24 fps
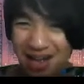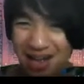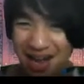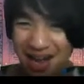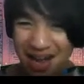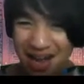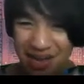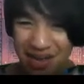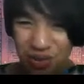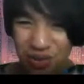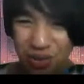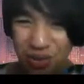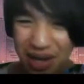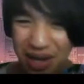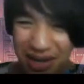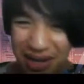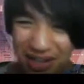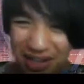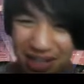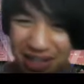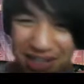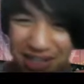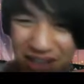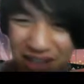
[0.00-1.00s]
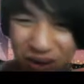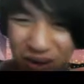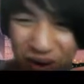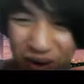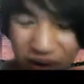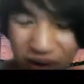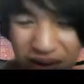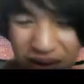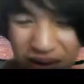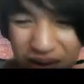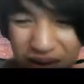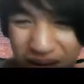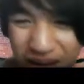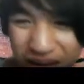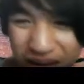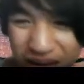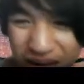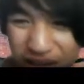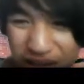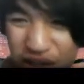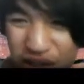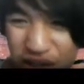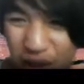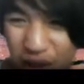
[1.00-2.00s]
อ่าตรงไหนที่จะออกข้
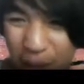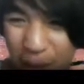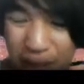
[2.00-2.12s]
อสอบ